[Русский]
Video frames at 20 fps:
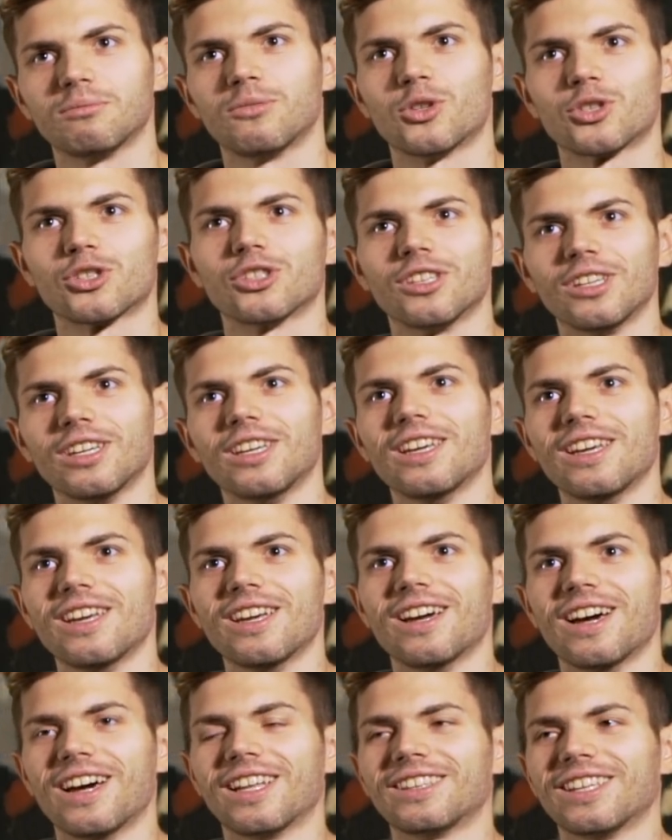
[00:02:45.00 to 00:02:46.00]
можно,
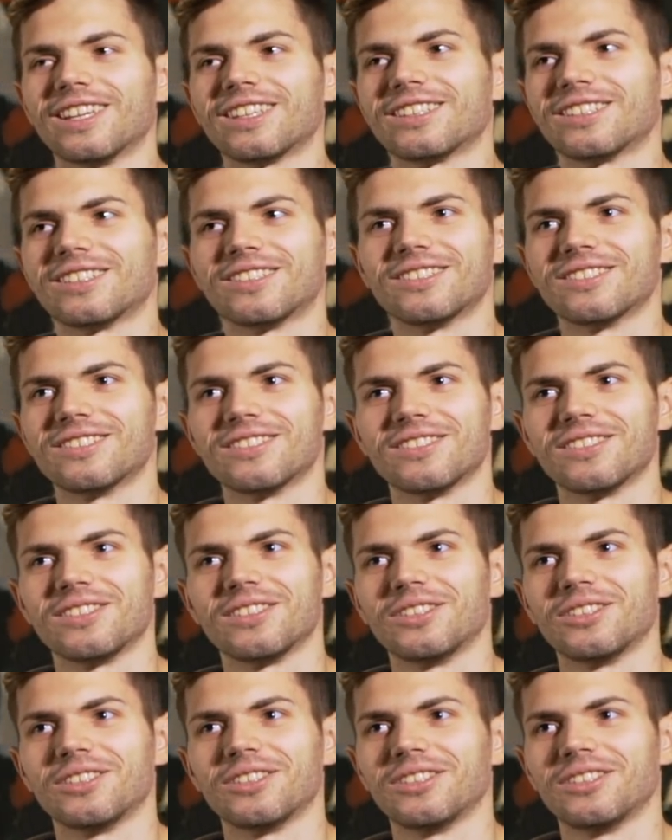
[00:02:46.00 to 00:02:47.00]
а так э,
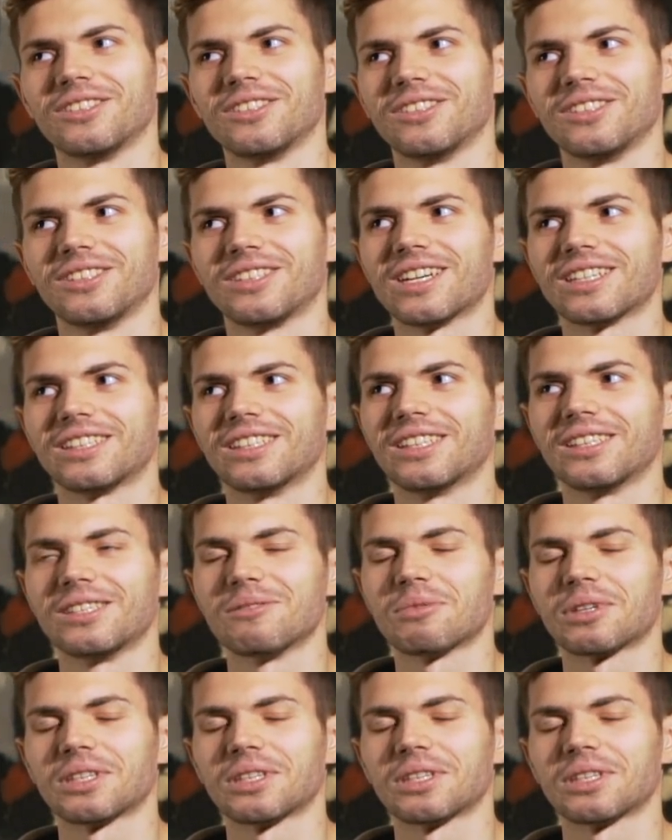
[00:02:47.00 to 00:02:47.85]
никогда не